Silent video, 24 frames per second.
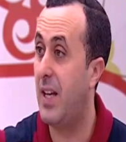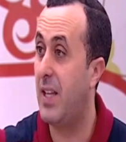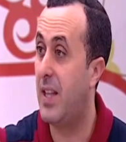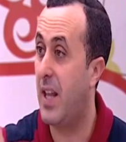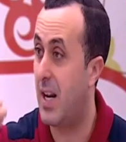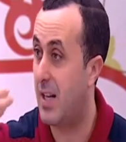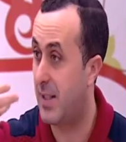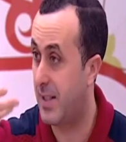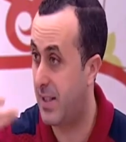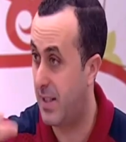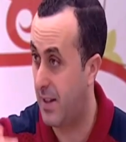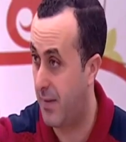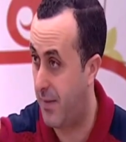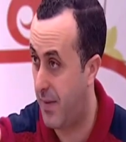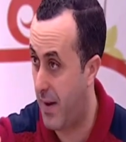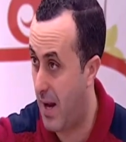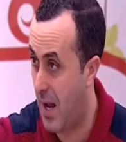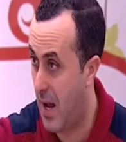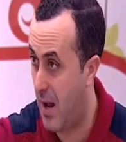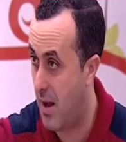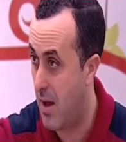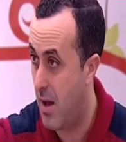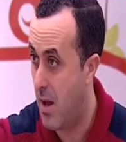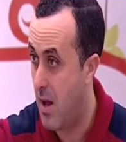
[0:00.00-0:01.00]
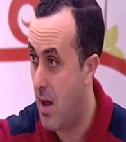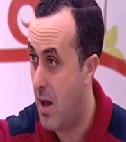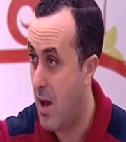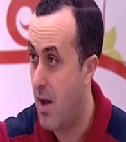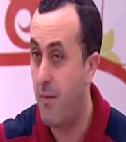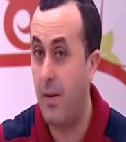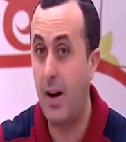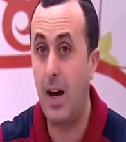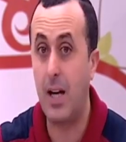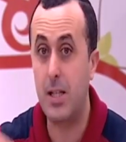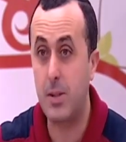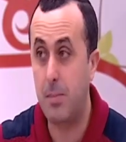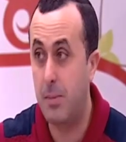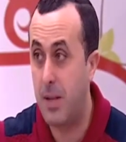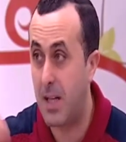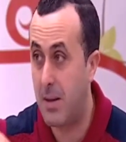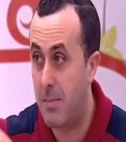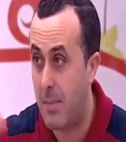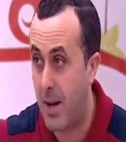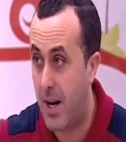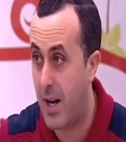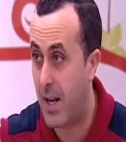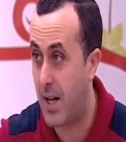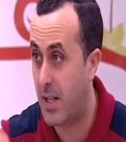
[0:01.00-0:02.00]
اضرار الصفراء فغتبدا
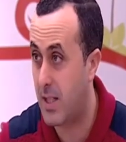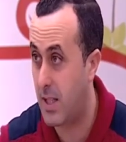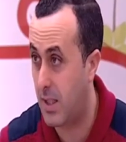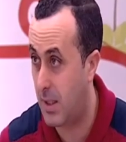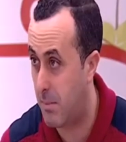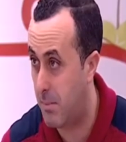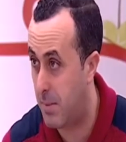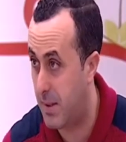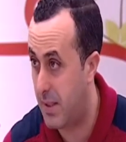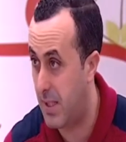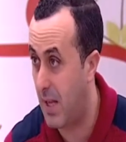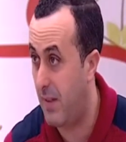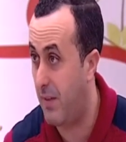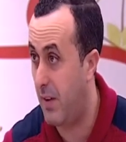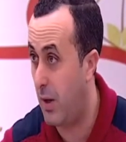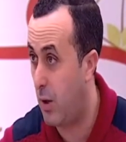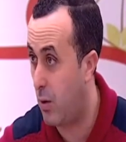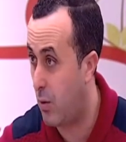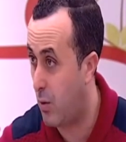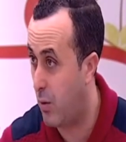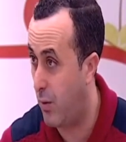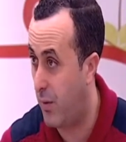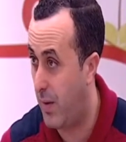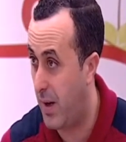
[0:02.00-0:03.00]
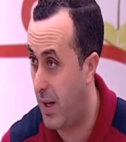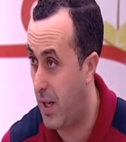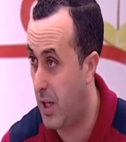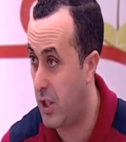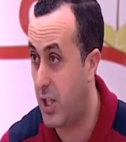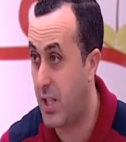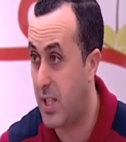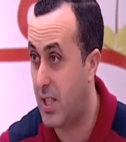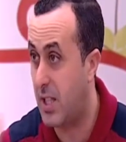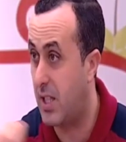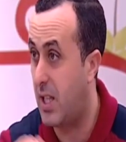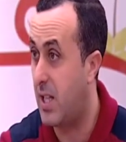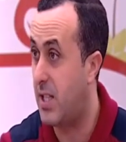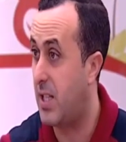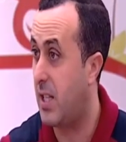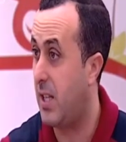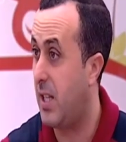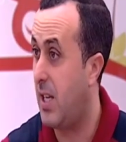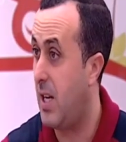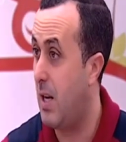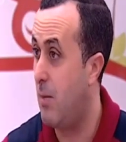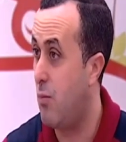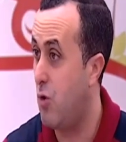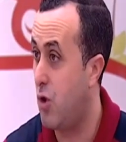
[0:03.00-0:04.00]
المراره تخدم بزاف الوغ كو فيها الحجر تقدر
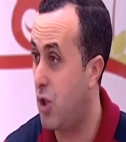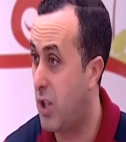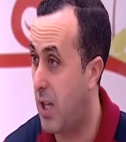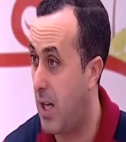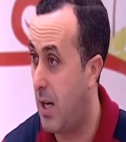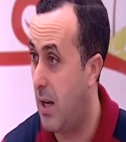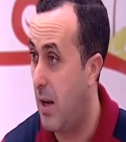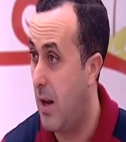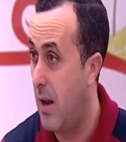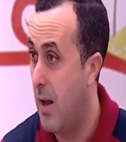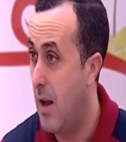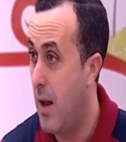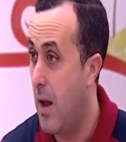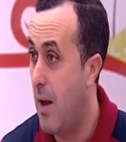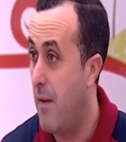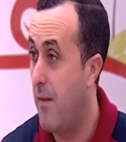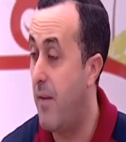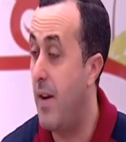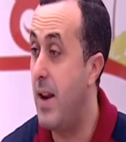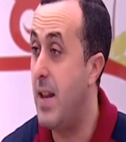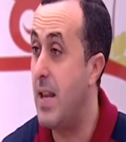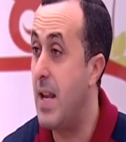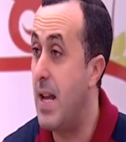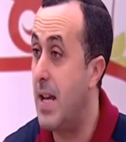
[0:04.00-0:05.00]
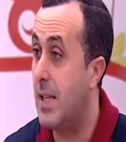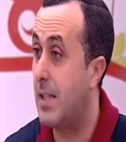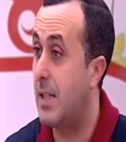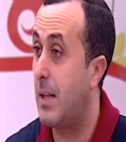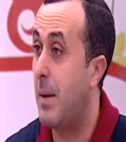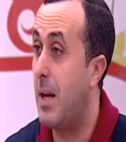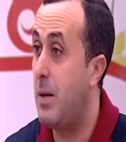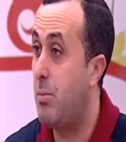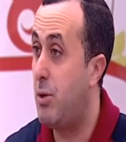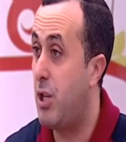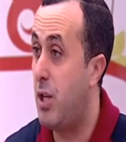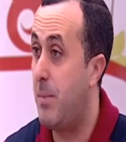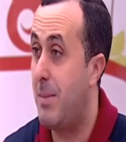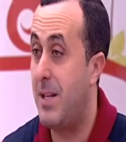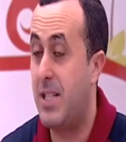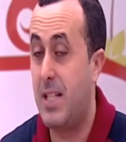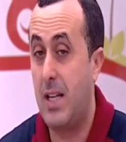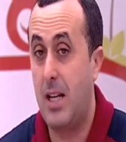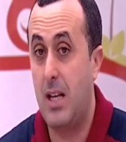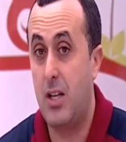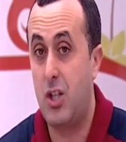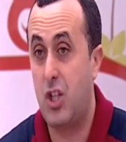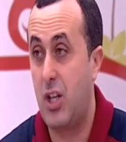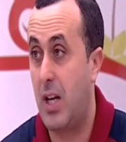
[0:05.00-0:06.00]
تعطينا مشكل فالناس غيمشي
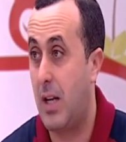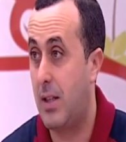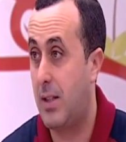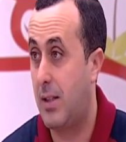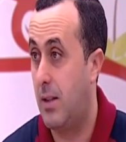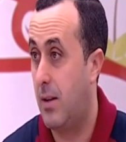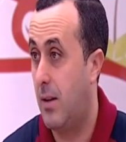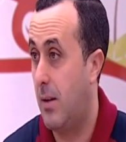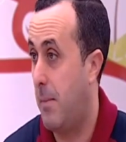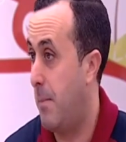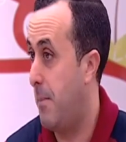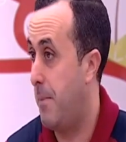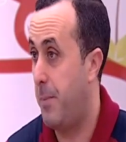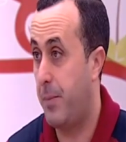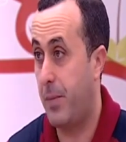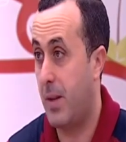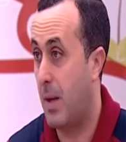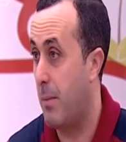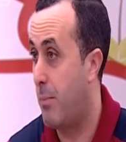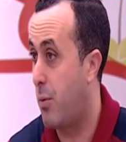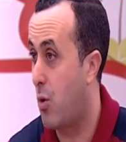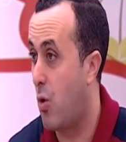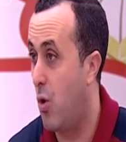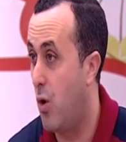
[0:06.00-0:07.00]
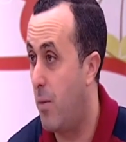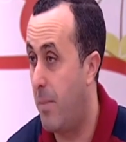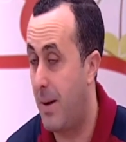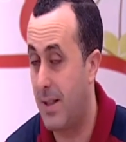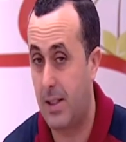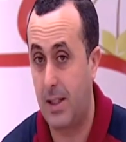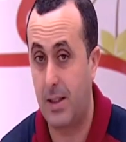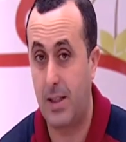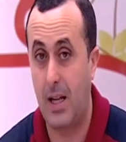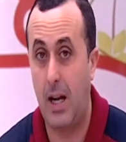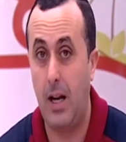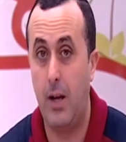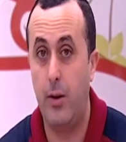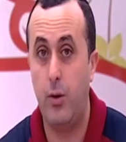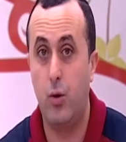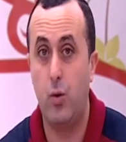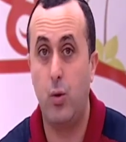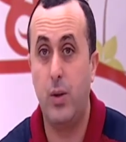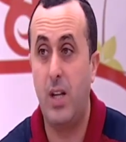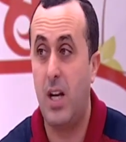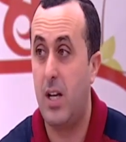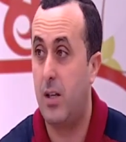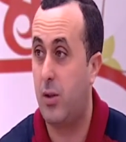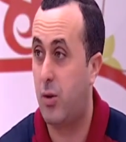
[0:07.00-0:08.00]
مثلا شخص بكل بساطة عنده
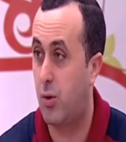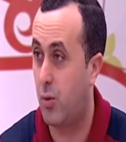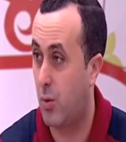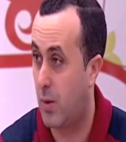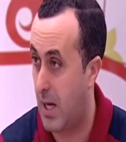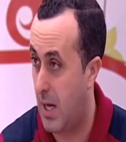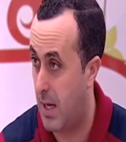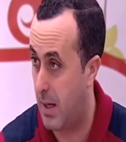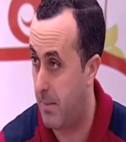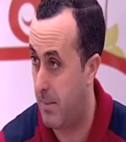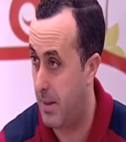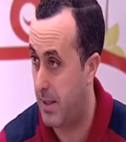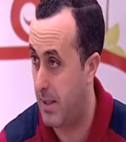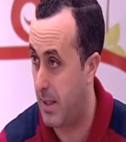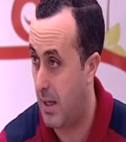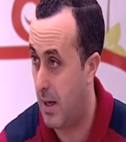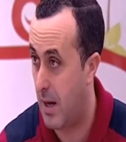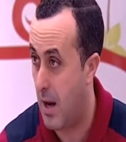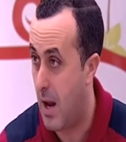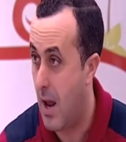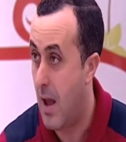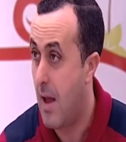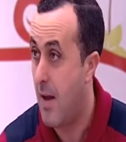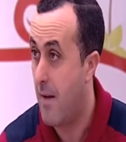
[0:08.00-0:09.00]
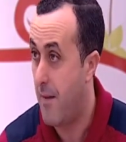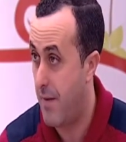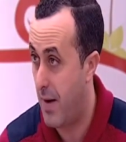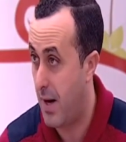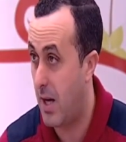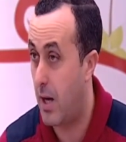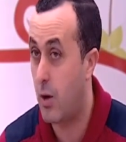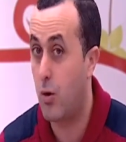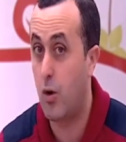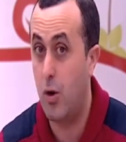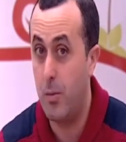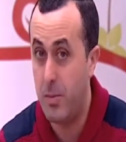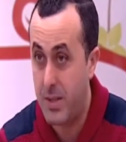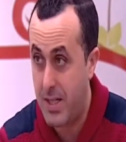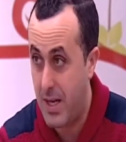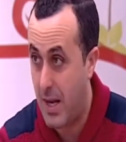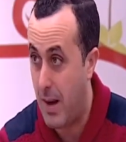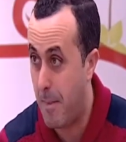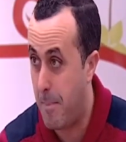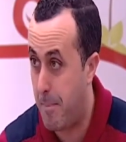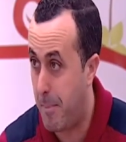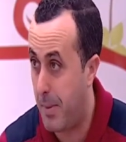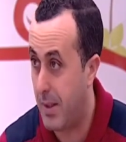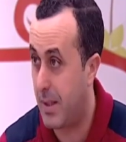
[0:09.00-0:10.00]
داء السكري مثلا فالخرقوم
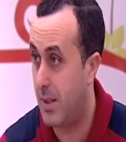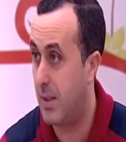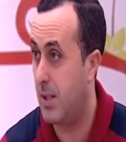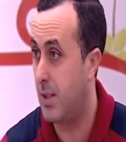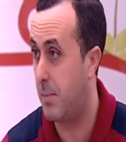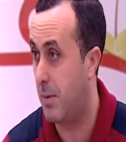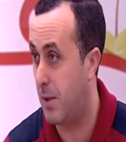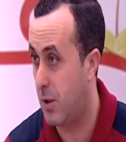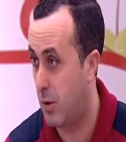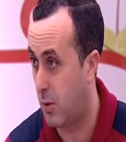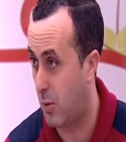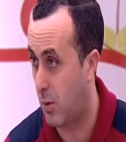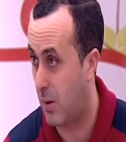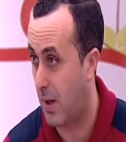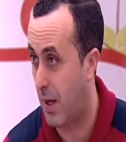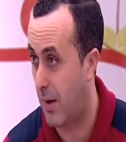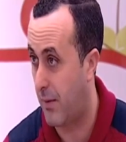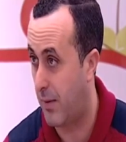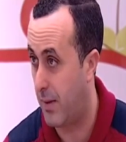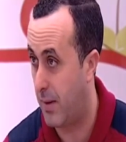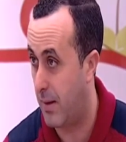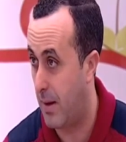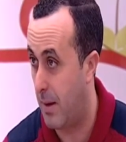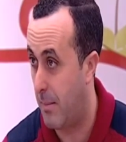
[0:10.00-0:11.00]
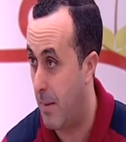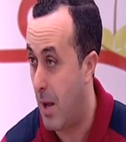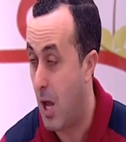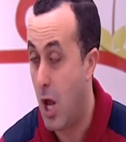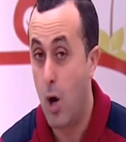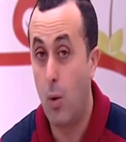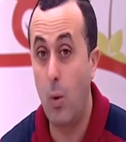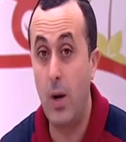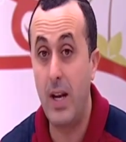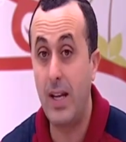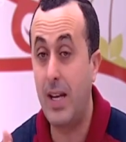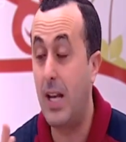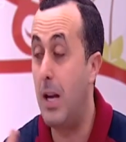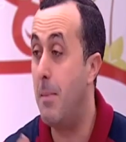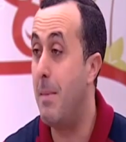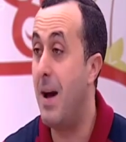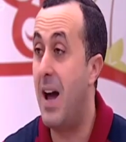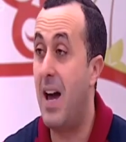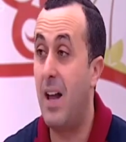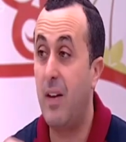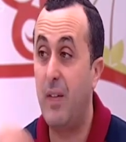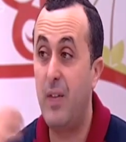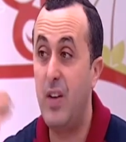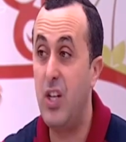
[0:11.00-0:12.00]
تيهبط نسبه السكر في الدم ولكن ما
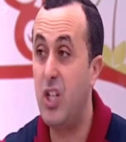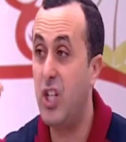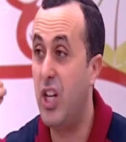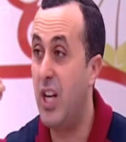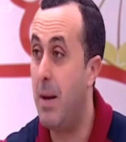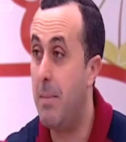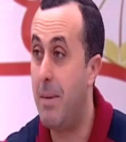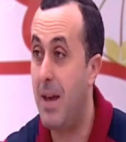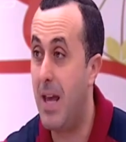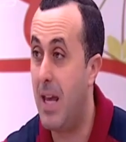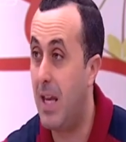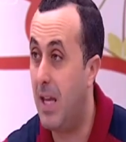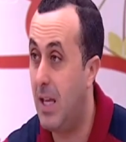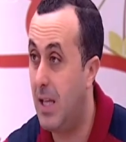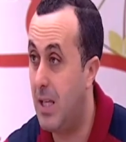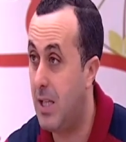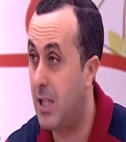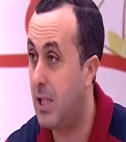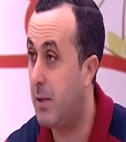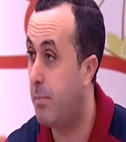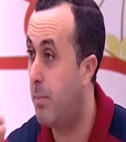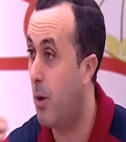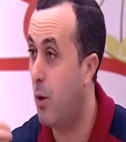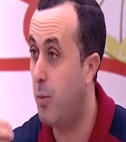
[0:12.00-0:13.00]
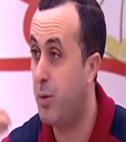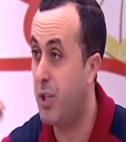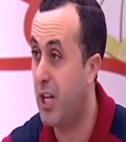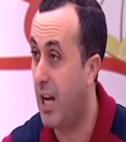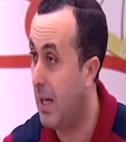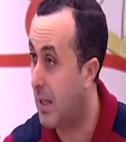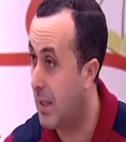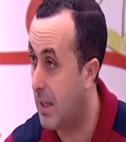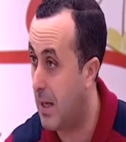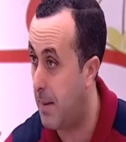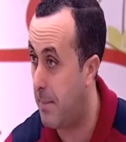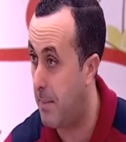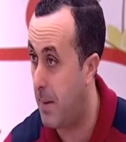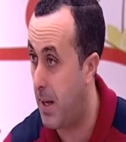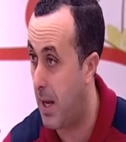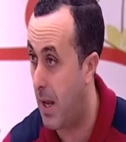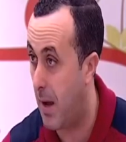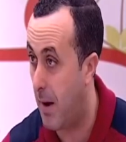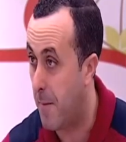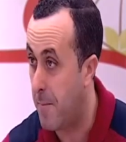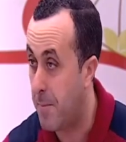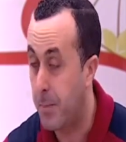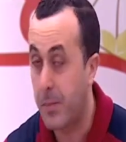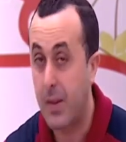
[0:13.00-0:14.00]
عارفينش حنا باي نسبه وبشحال
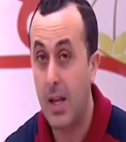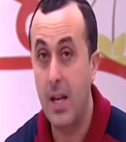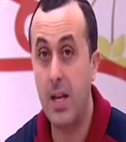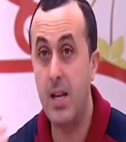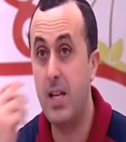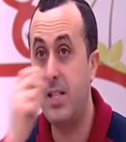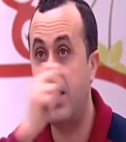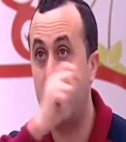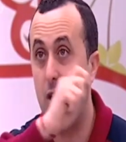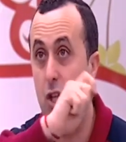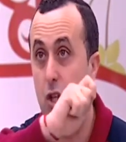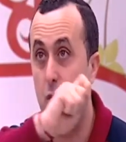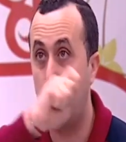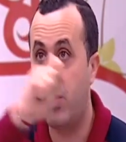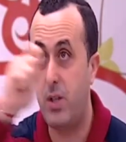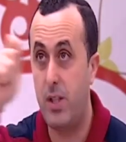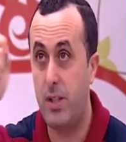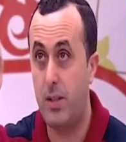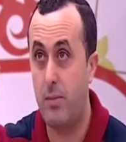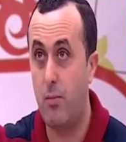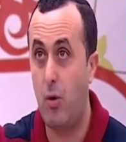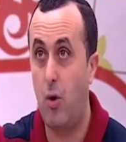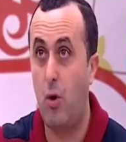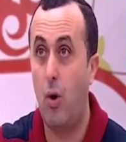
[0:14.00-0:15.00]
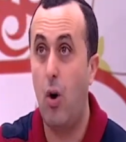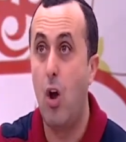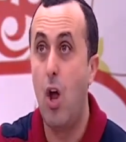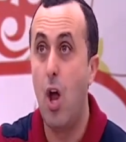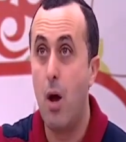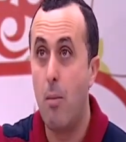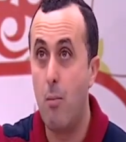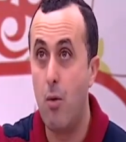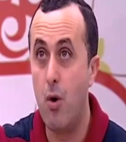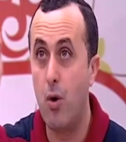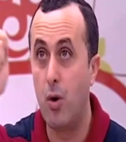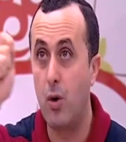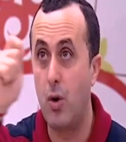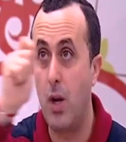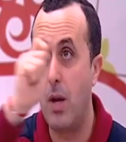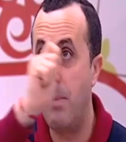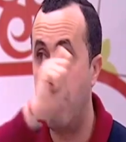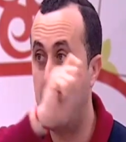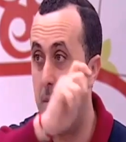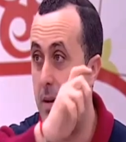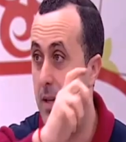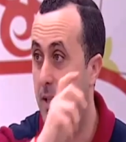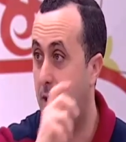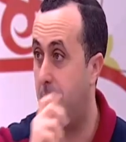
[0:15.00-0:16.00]
الكميه الناس تيجيو تيسمعوا
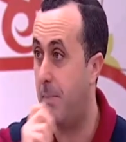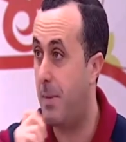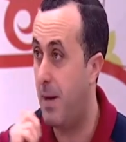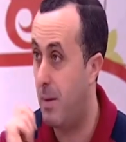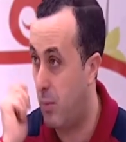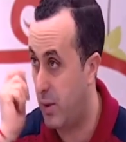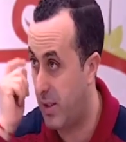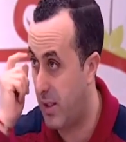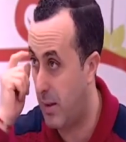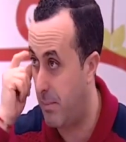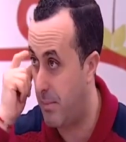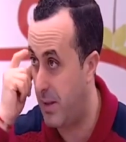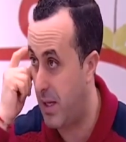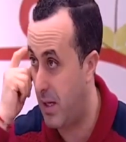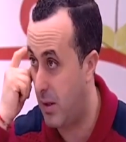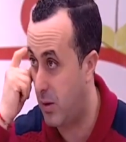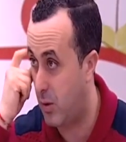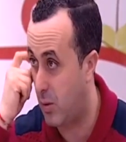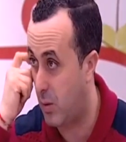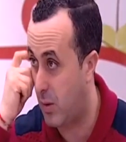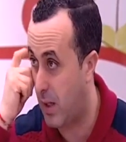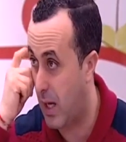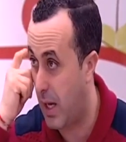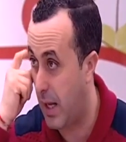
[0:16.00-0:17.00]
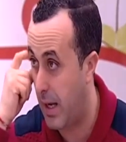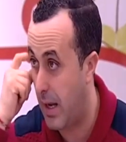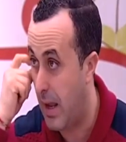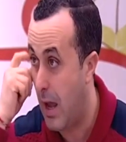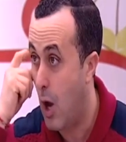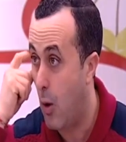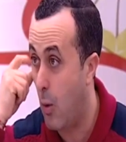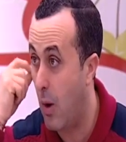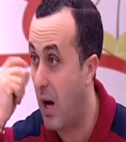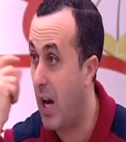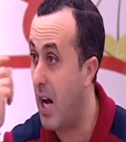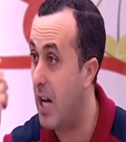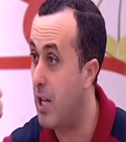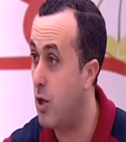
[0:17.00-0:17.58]
مهم بالنسبه للمصاب بداء السكري واخا